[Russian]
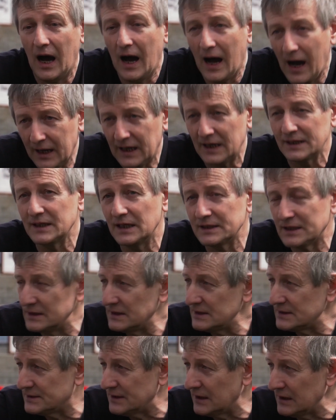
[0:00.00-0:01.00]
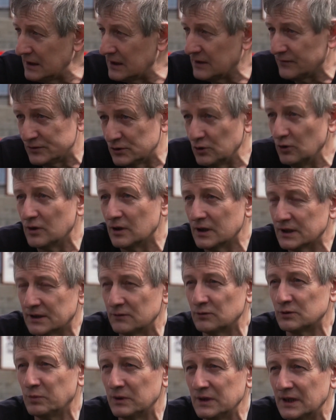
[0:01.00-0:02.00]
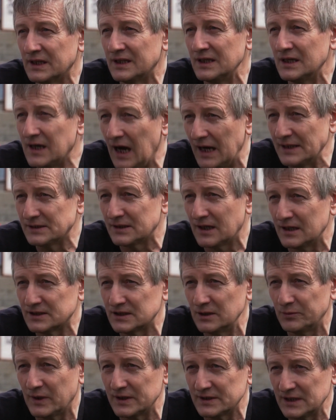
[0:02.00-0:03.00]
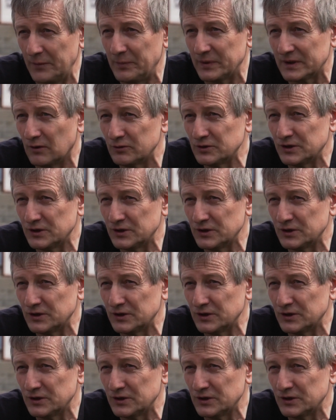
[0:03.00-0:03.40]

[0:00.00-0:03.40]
а когда это не сделали, все, это вот была гигантская ошибка Запада.